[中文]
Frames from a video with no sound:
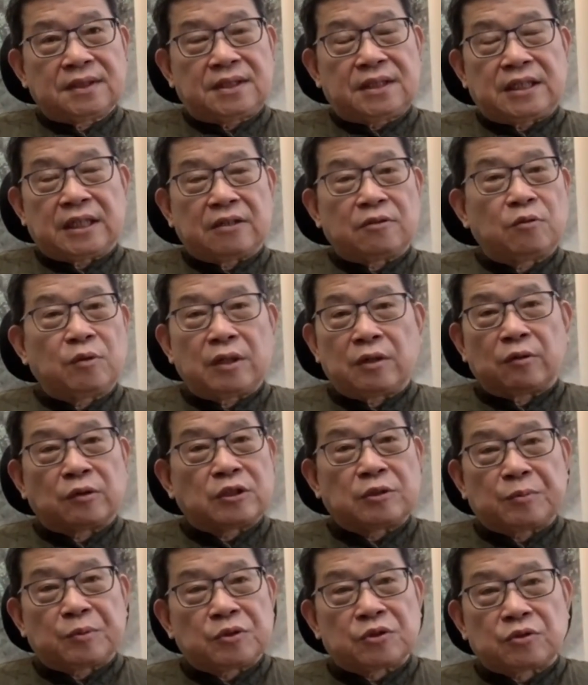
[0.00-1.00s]
警卫我
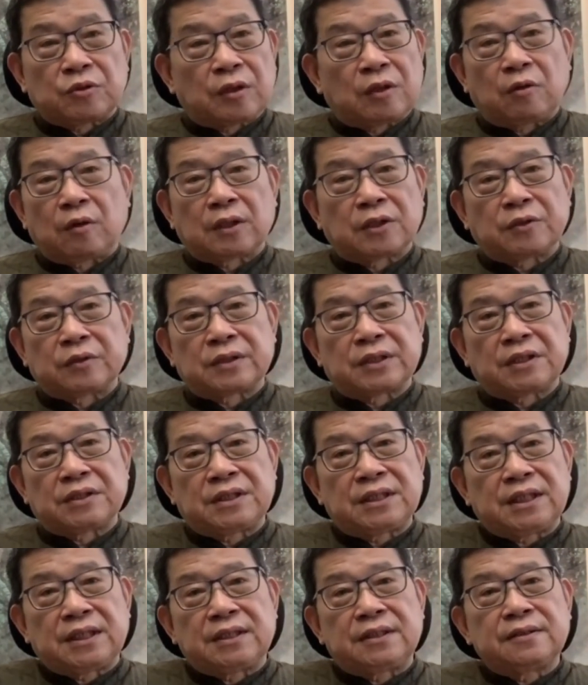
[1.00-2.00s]
就不说了，花多少
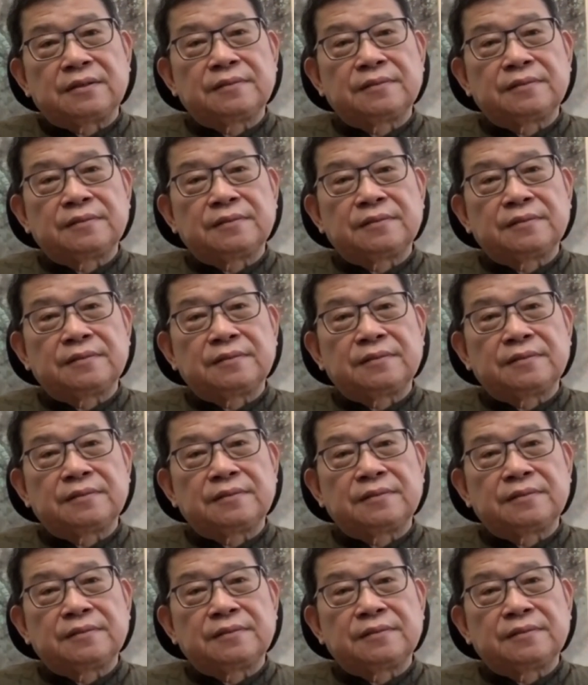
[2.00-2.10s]
钱？